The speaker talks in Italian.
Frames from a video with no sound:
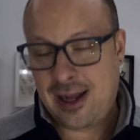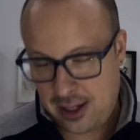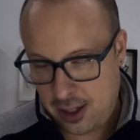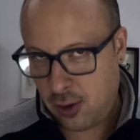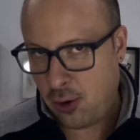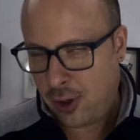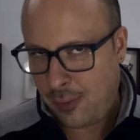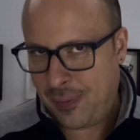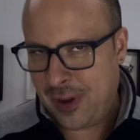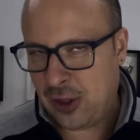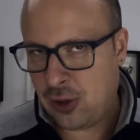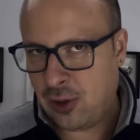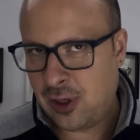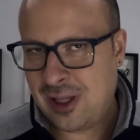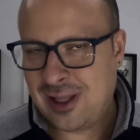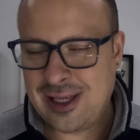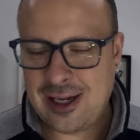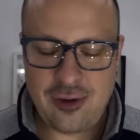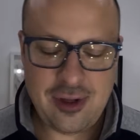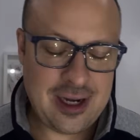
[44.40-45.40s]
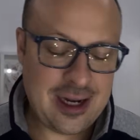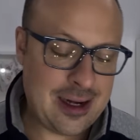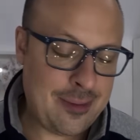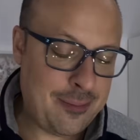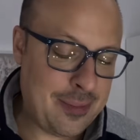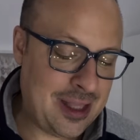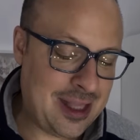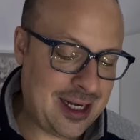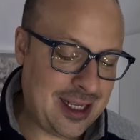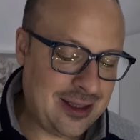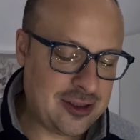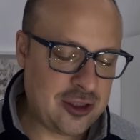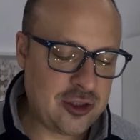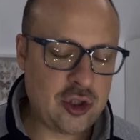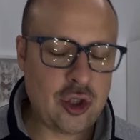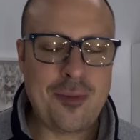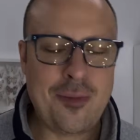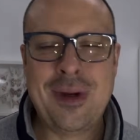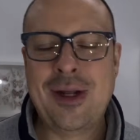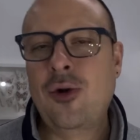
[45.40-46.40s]
lo ripeto, all'interno del Real Madrid,
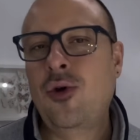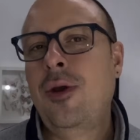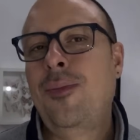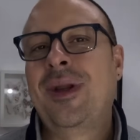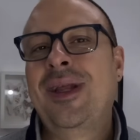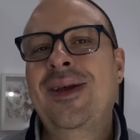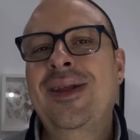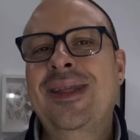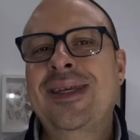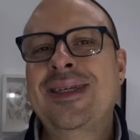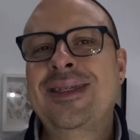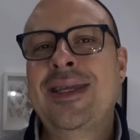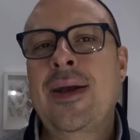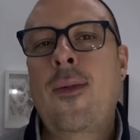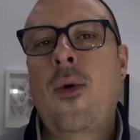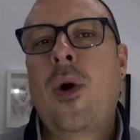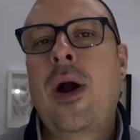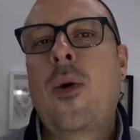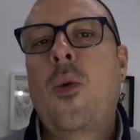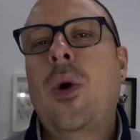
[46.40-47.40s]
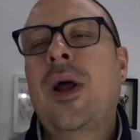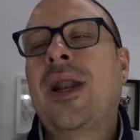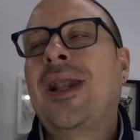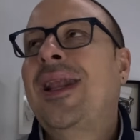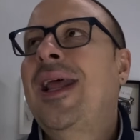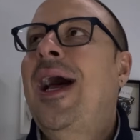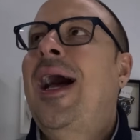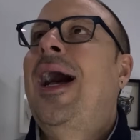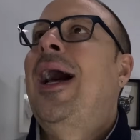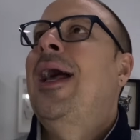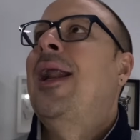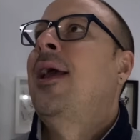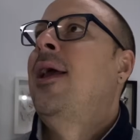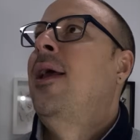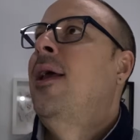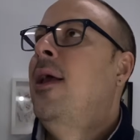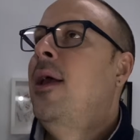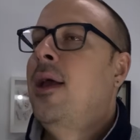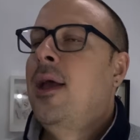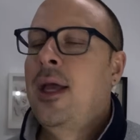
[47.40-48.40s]
insomma noi praticamente stiamo qua a guardare
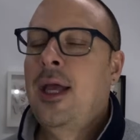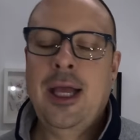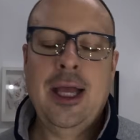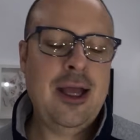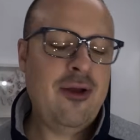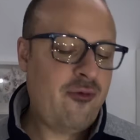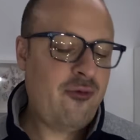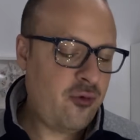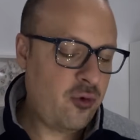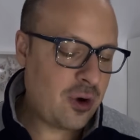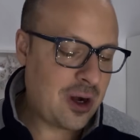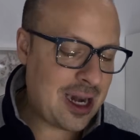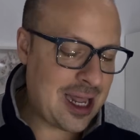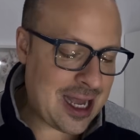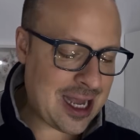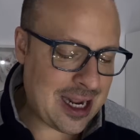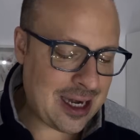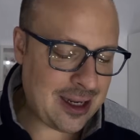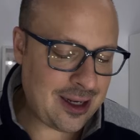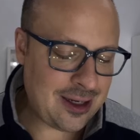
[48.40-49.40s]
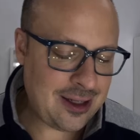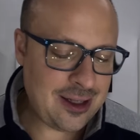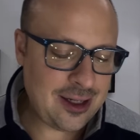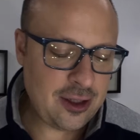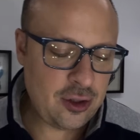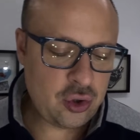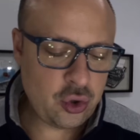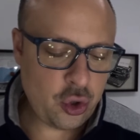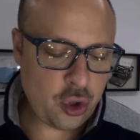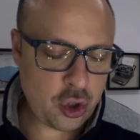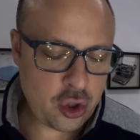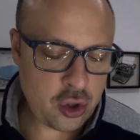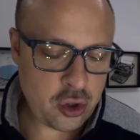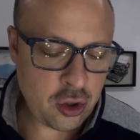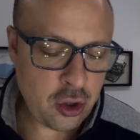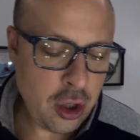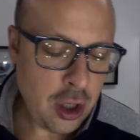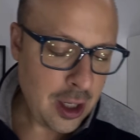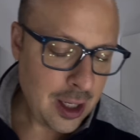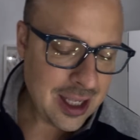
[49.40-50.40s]
eh, Furlani di
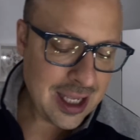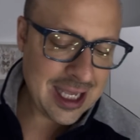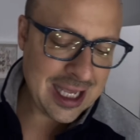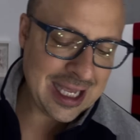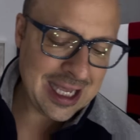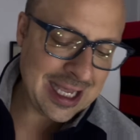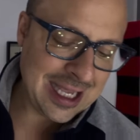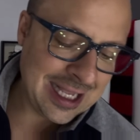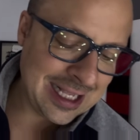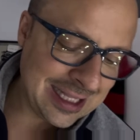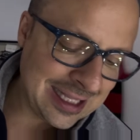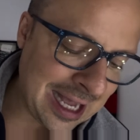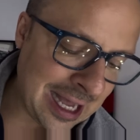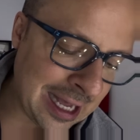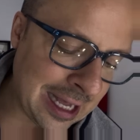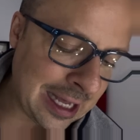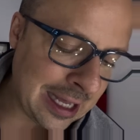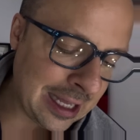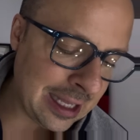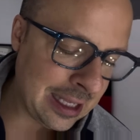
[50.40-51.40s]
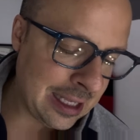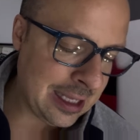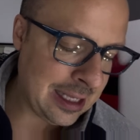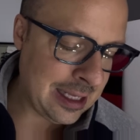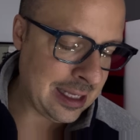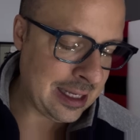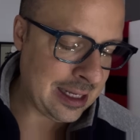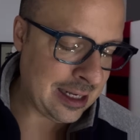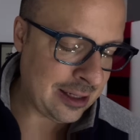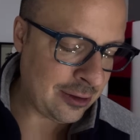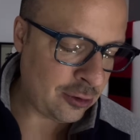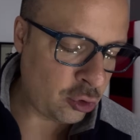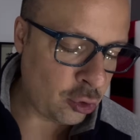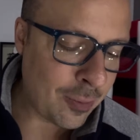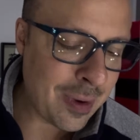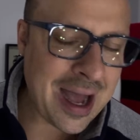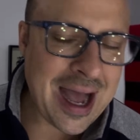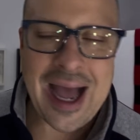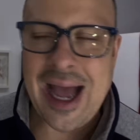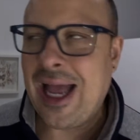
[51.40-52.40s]
ritorno eh, da eh,
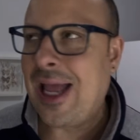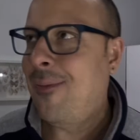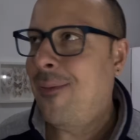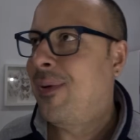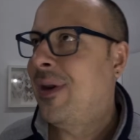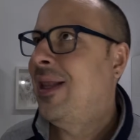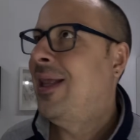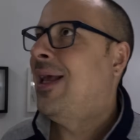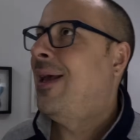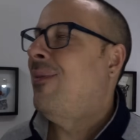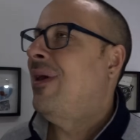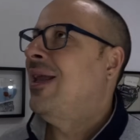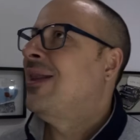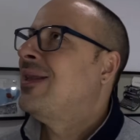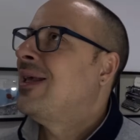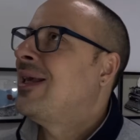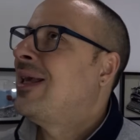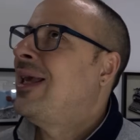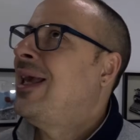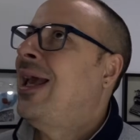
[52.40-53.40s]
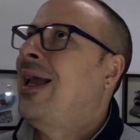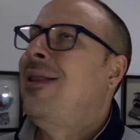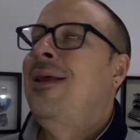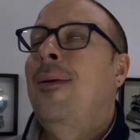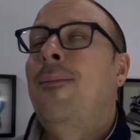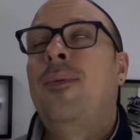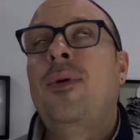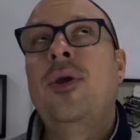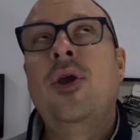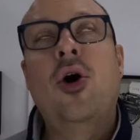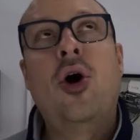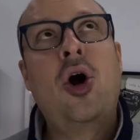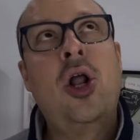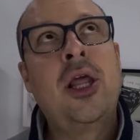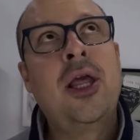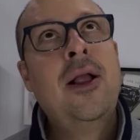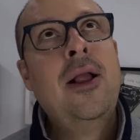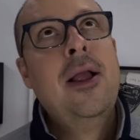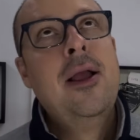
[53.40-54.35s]
Dubai, praticamente chiedi a Pioli,